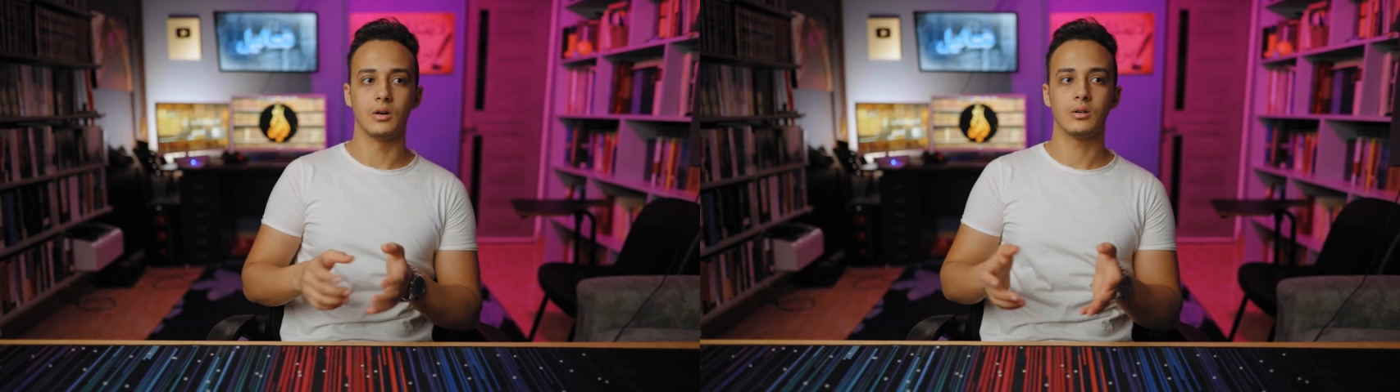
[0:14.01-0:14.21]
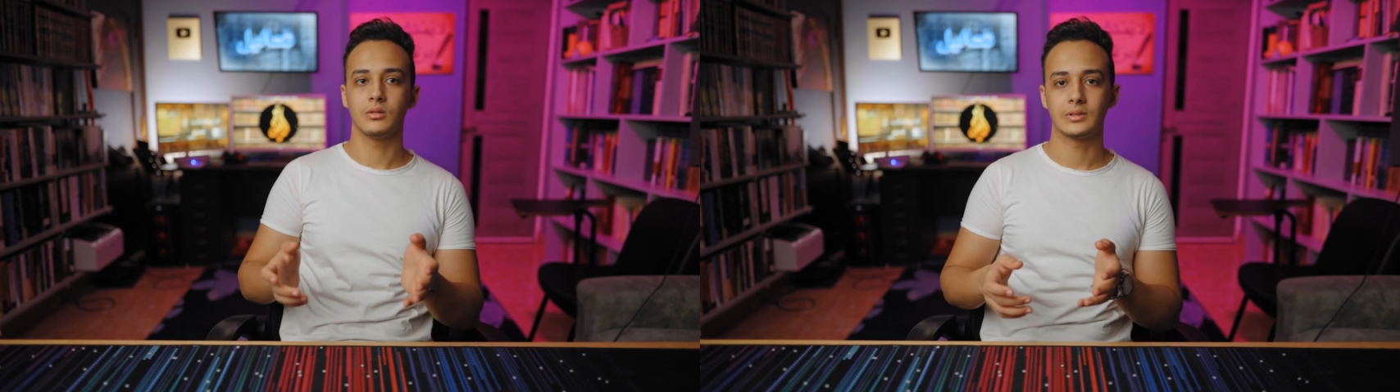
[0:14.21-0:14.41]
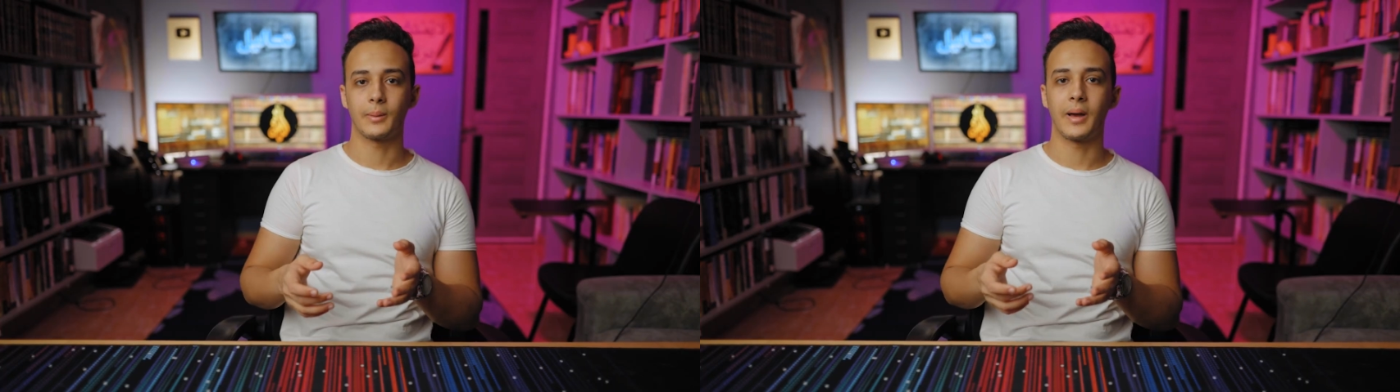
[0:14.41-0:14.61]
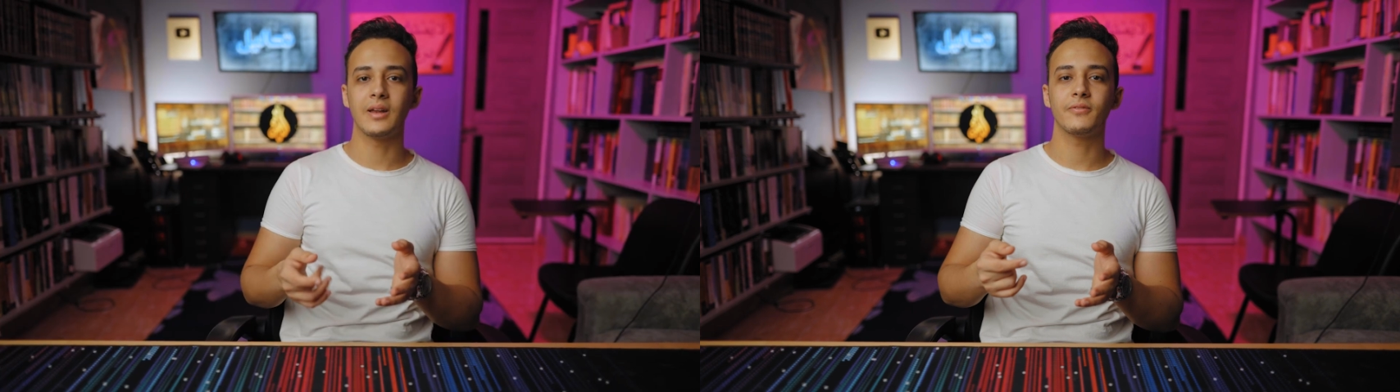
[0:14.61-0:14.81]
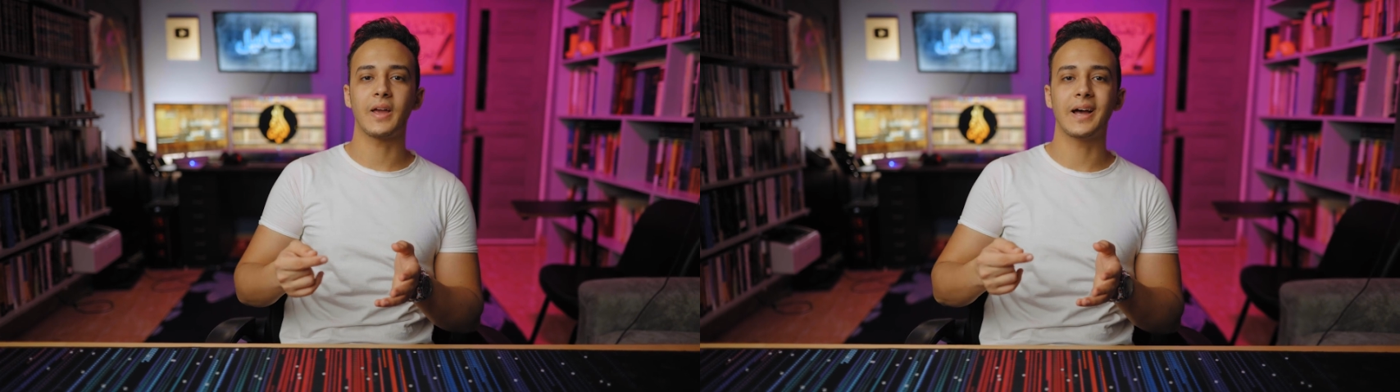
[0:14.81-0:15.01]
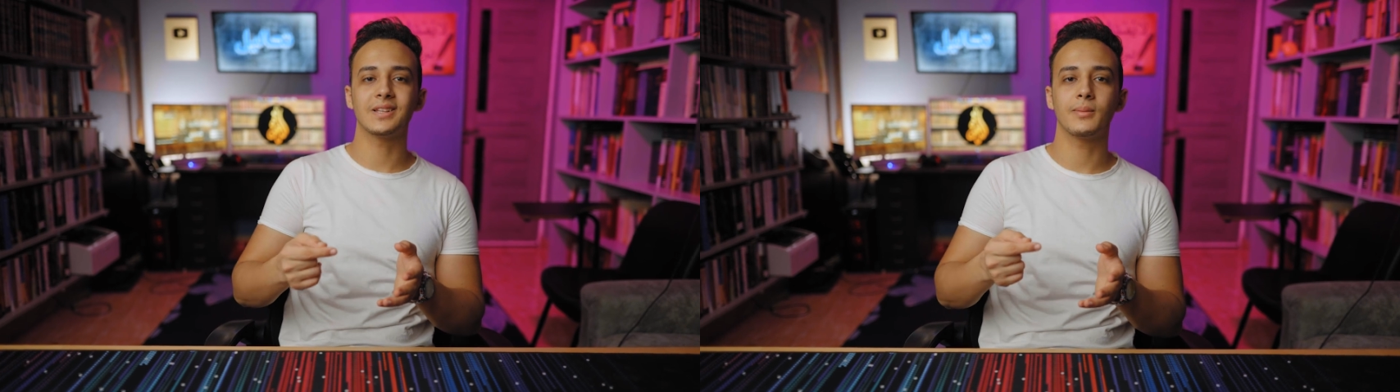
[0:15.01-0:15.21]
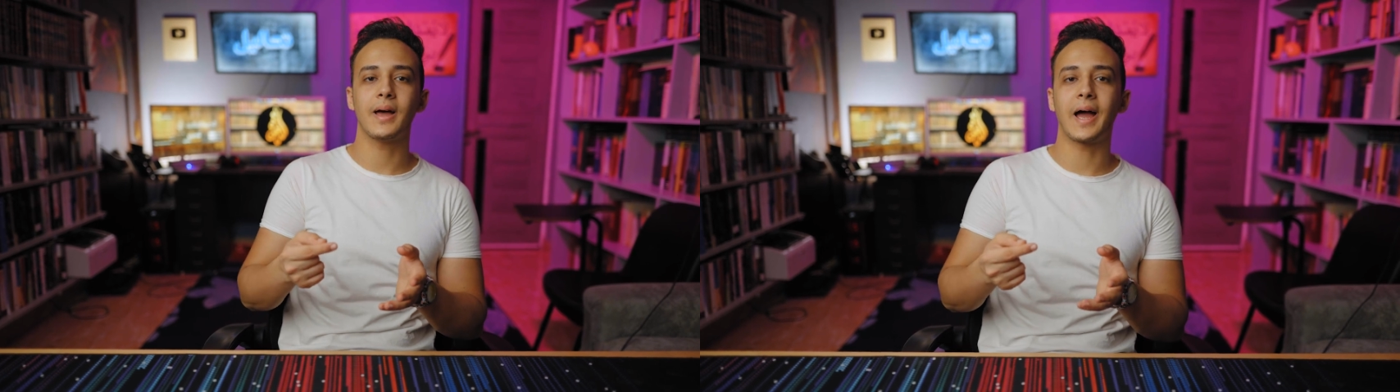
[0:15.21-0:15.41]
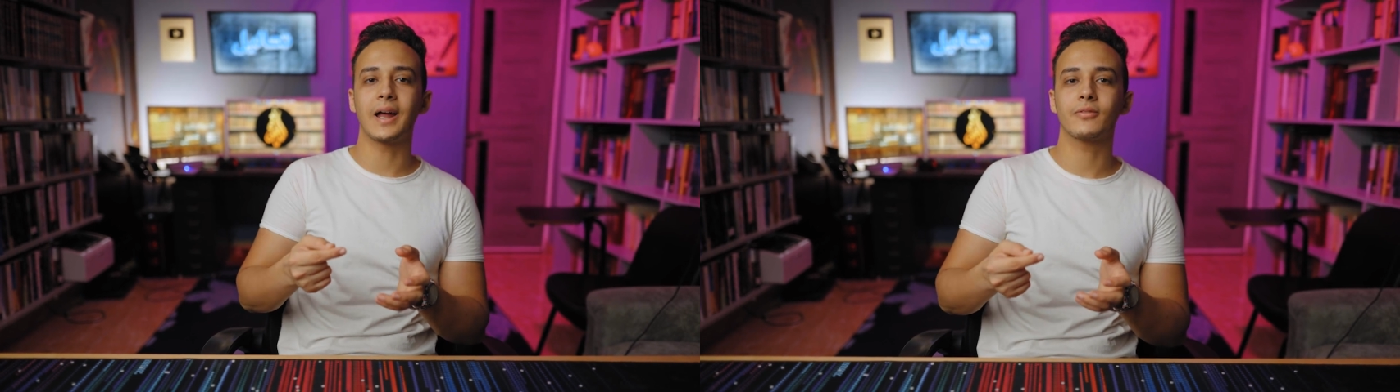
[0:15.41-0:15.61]
اه طب هل في حد
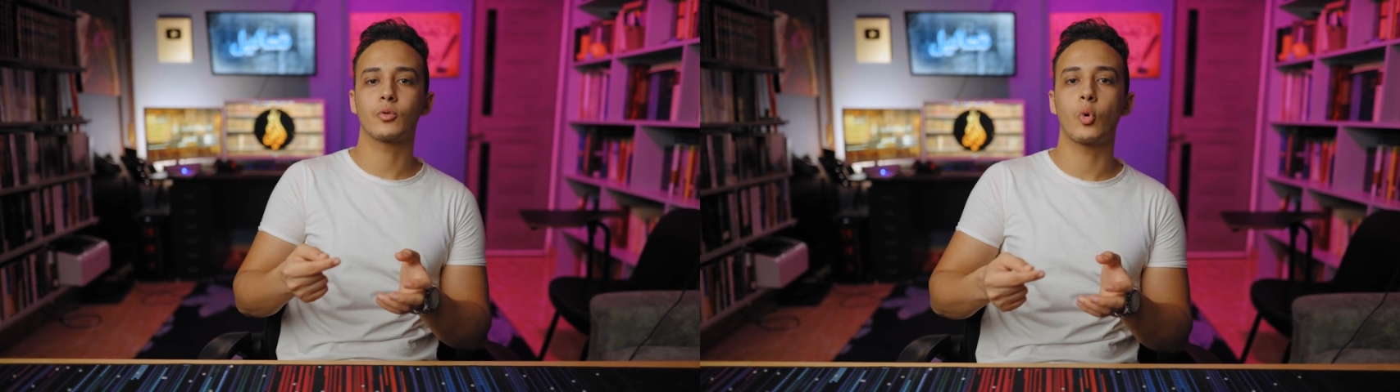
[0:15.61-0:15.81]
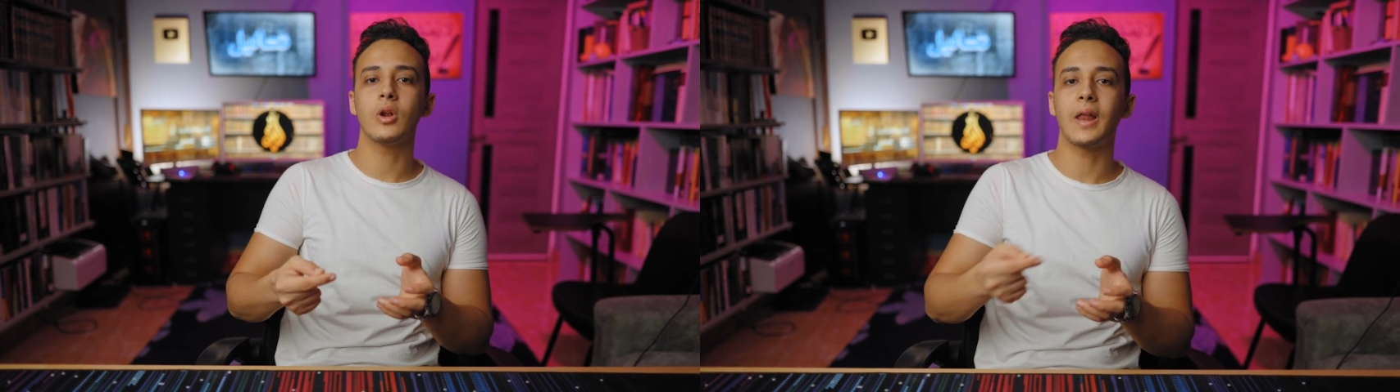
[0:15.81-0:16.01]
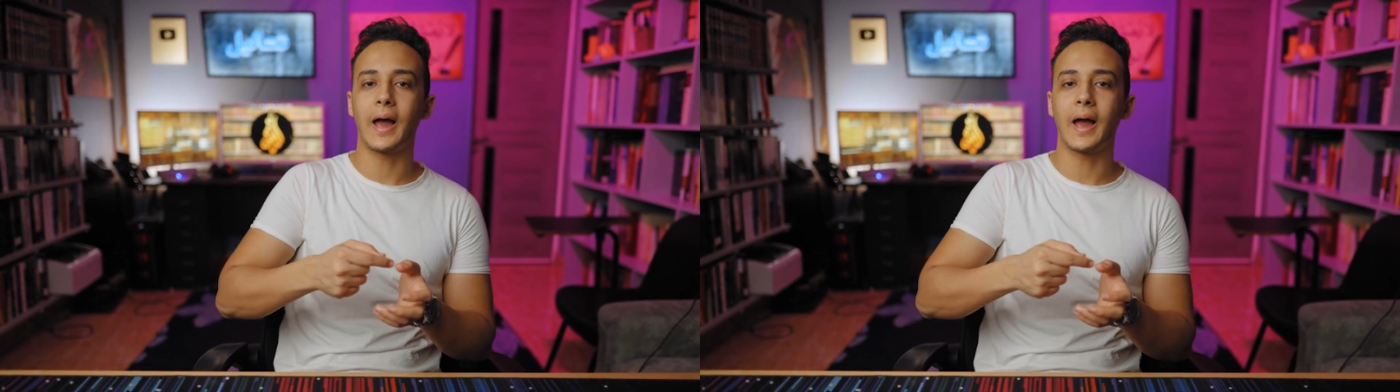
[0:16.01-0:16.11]
بقى عارف كل